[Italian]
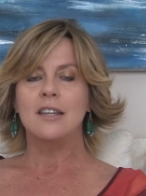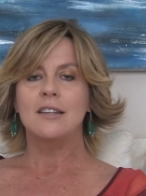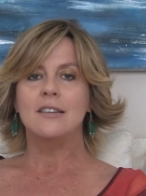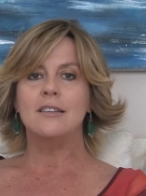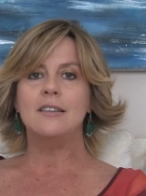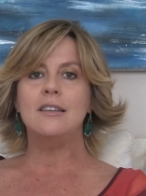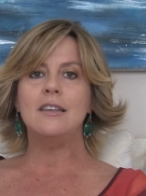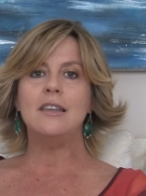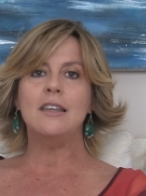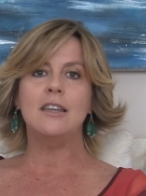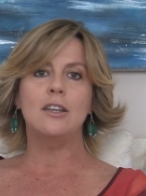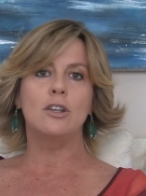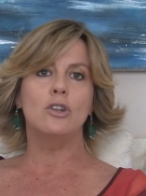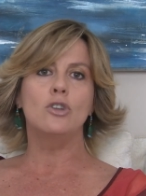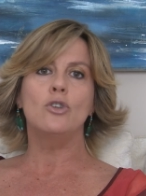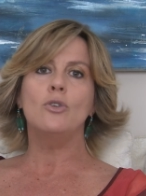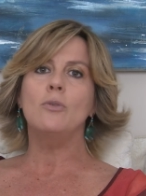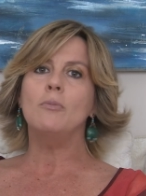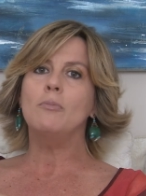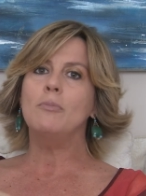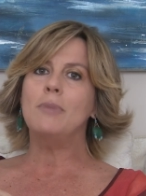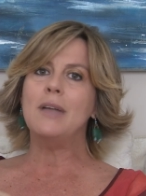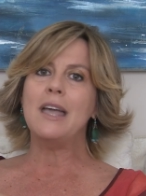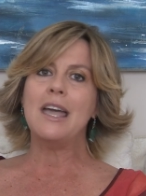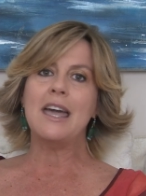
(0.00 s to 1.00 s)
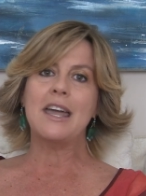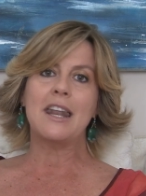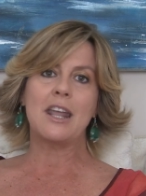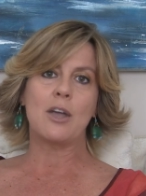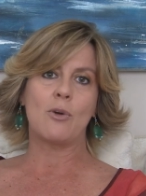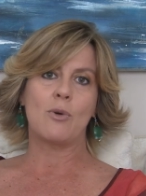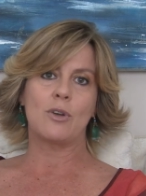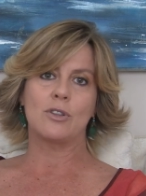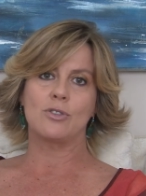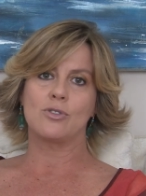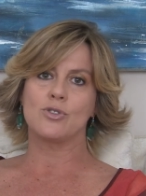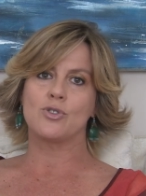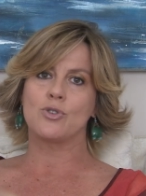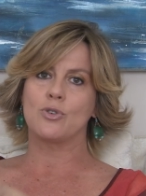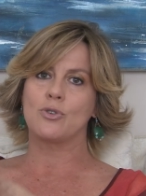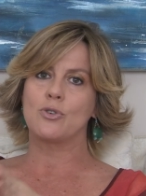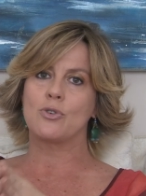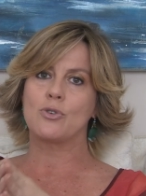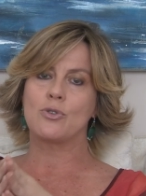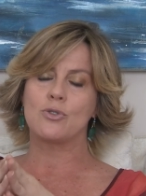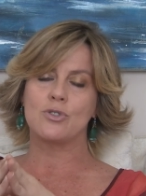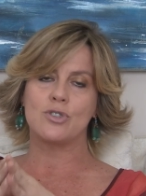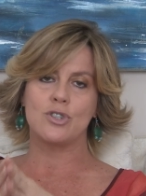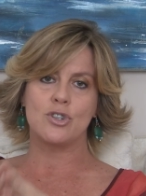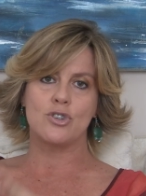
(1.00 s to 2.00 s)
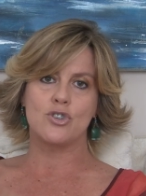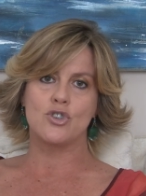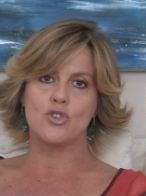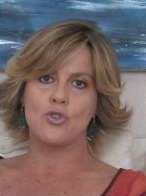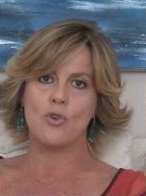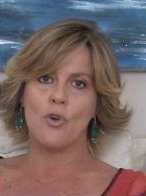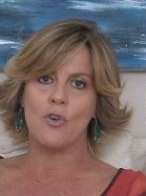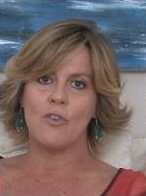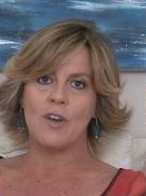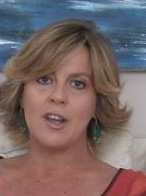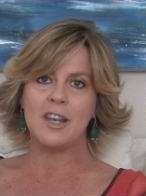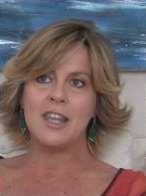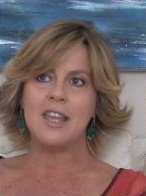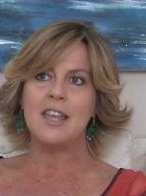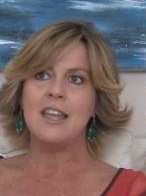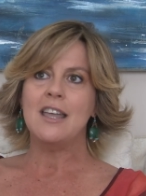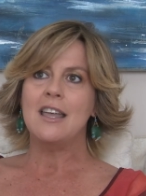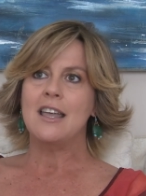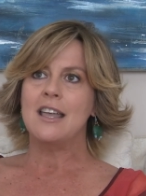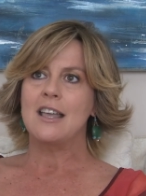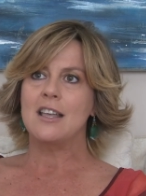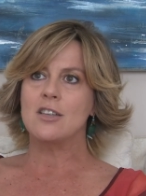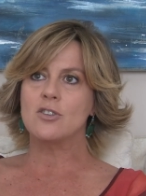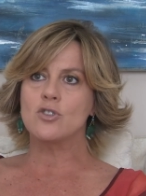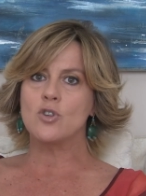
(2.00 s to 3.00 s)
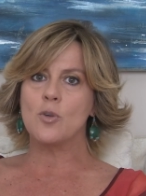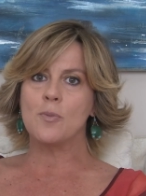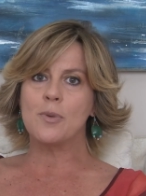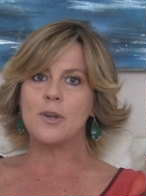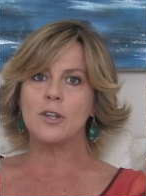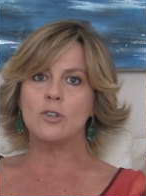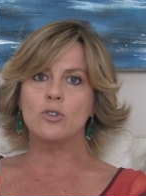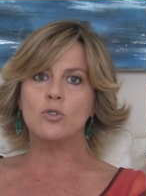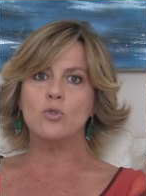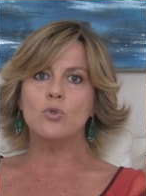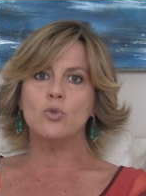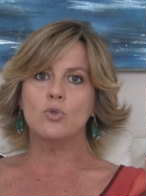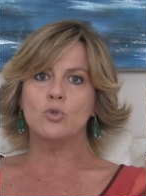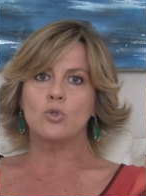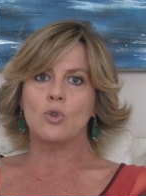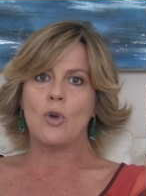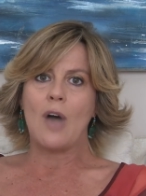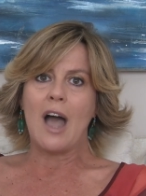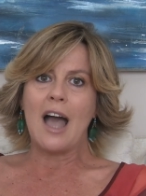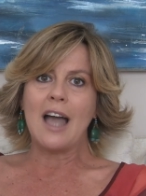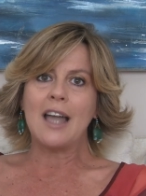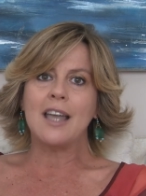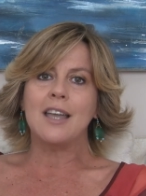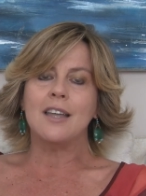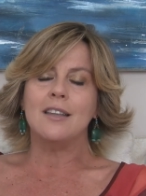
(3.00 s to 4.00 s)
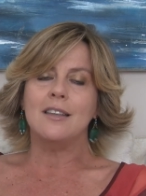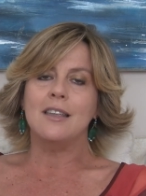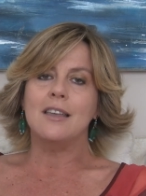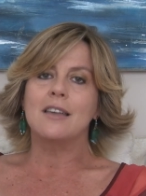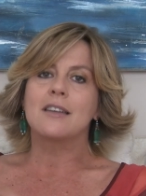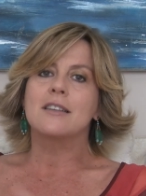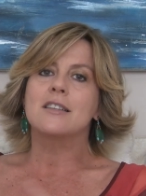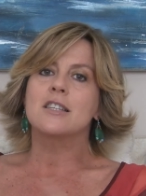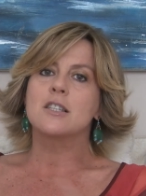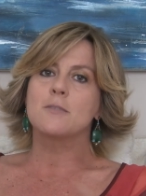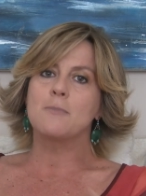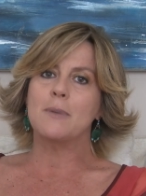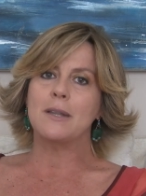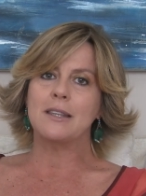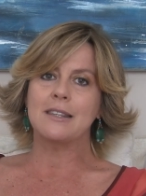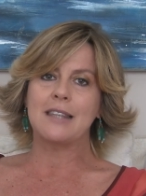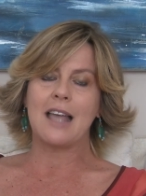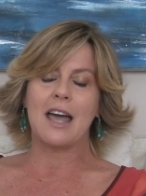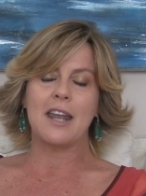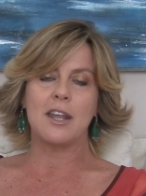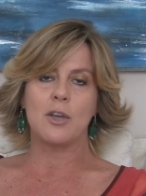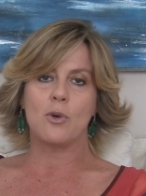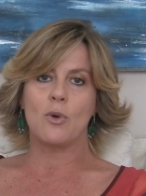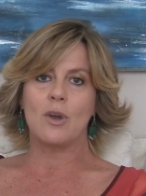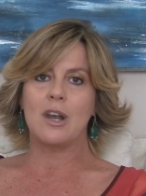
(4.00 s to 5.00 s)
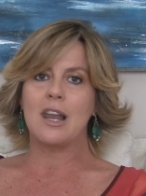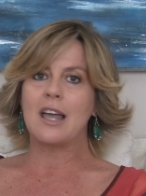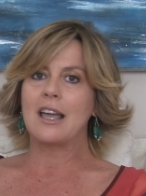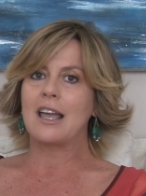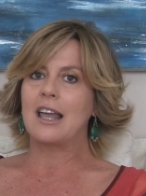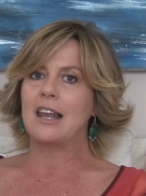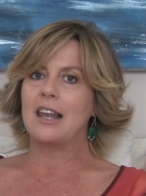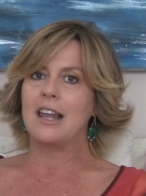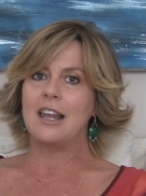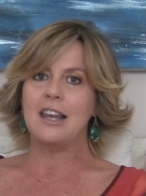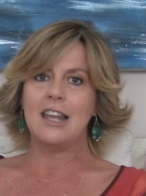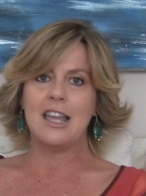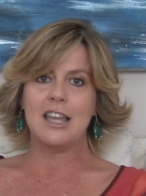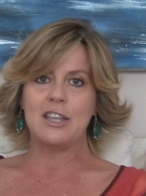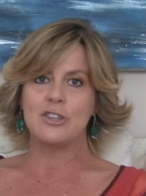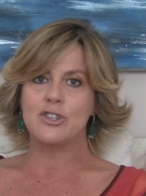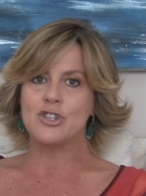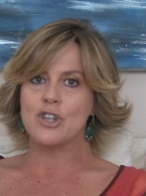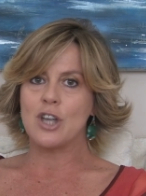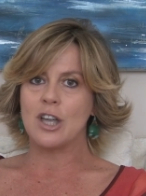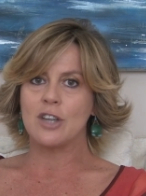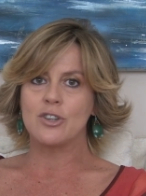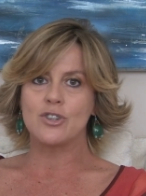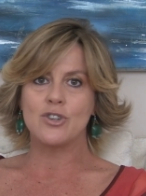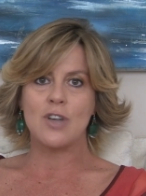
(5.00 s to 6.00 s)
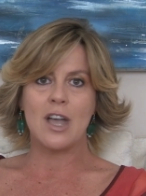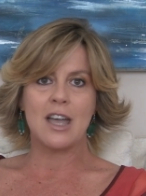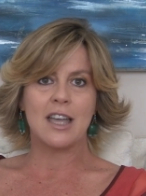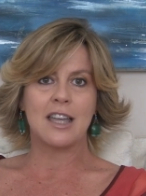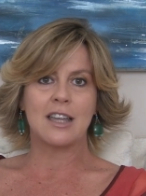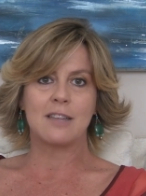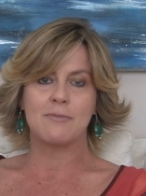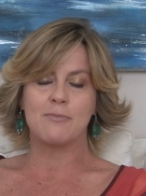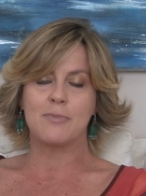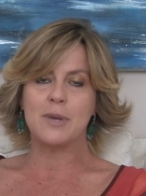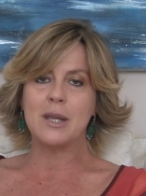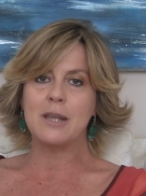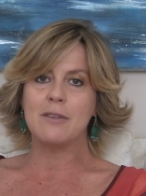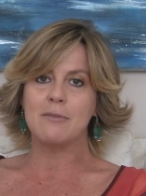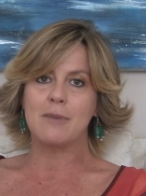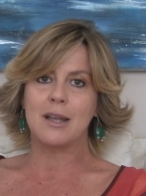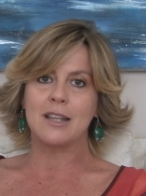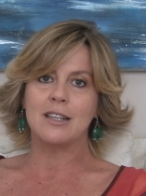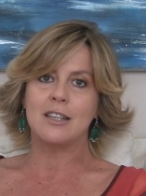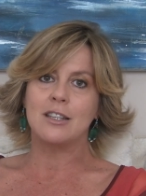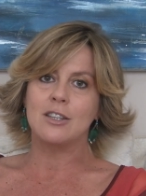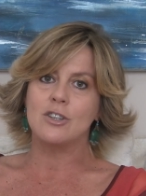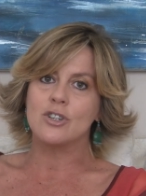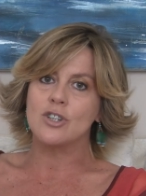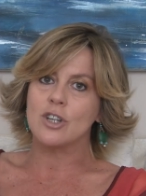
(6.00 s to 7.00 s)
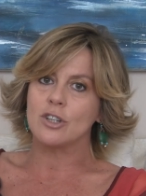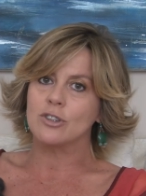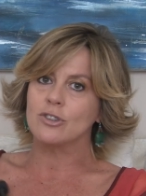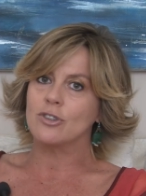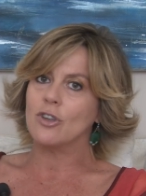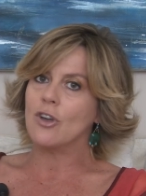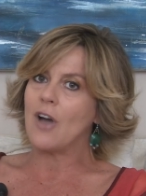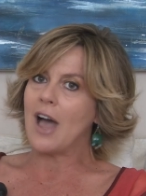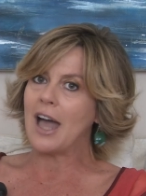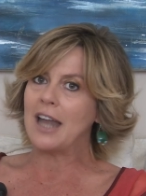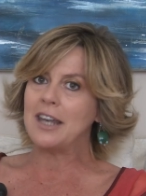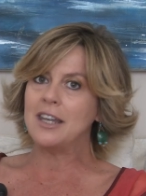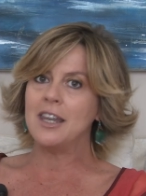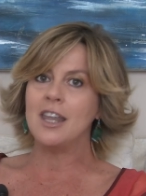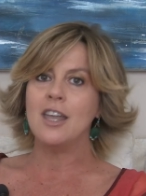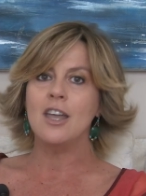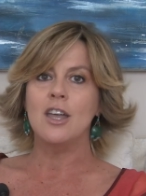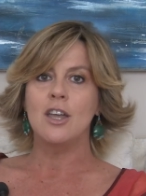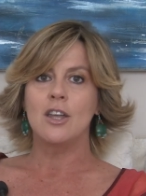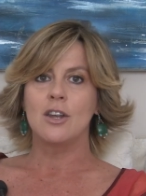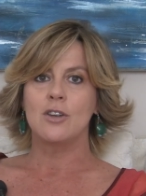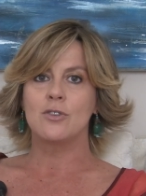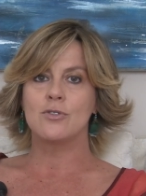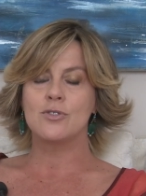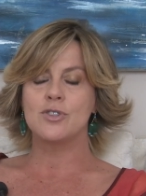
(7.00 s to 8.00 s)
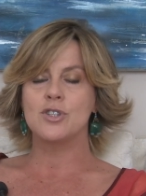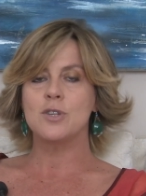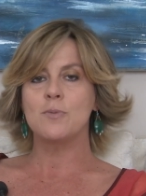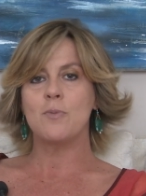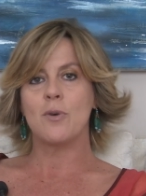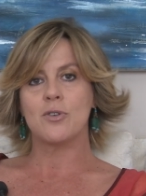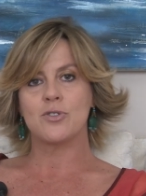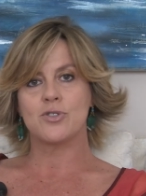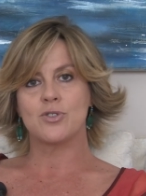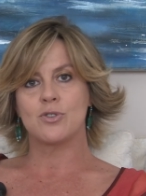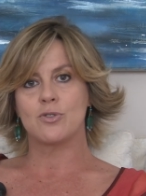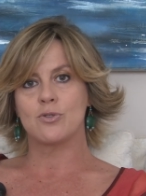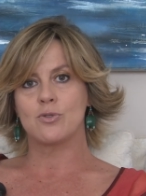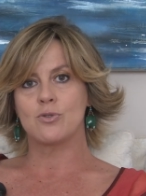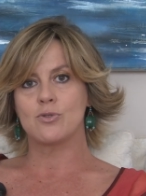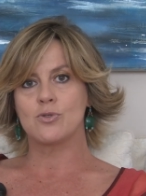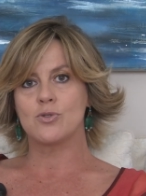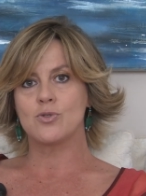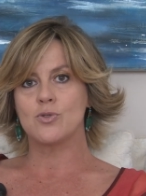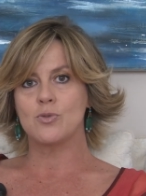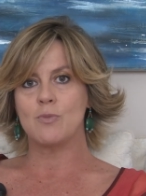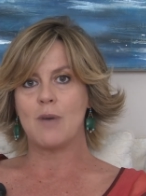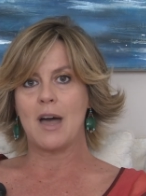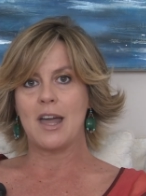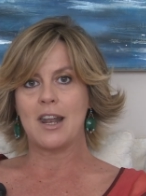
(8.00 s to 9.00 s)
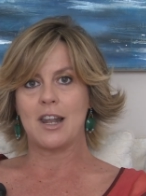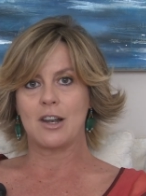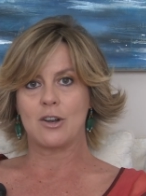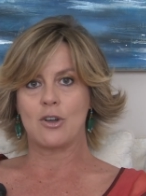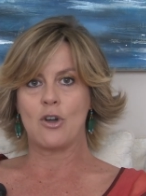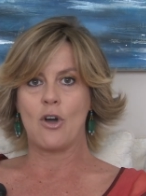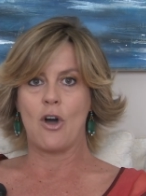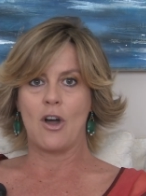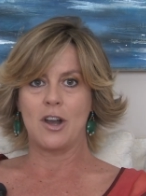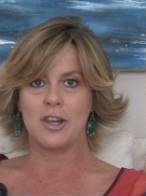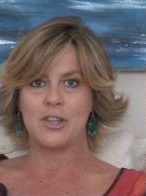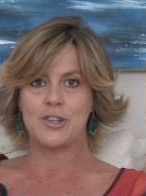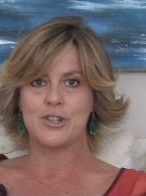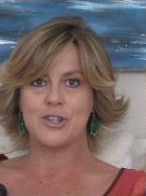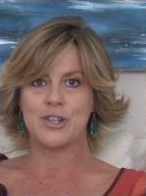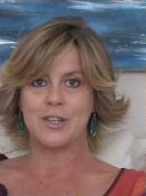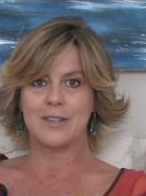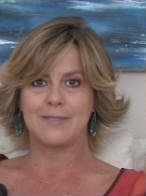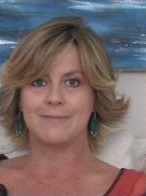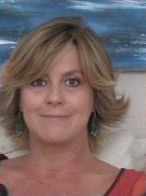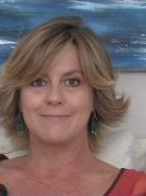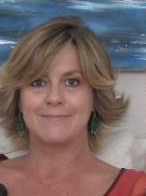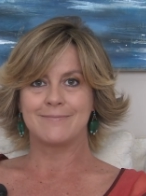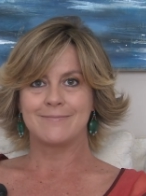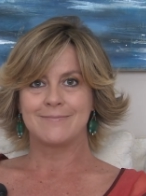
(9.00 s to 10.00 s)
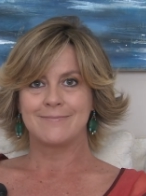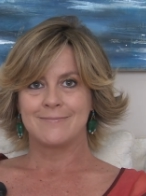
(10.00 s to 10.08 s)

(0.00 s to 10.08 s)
di non bere quando sono così giovani e soprattutto anche di rispettare quella che è la legge, cioè che prima di 18 anni non si possono consumare alcolici.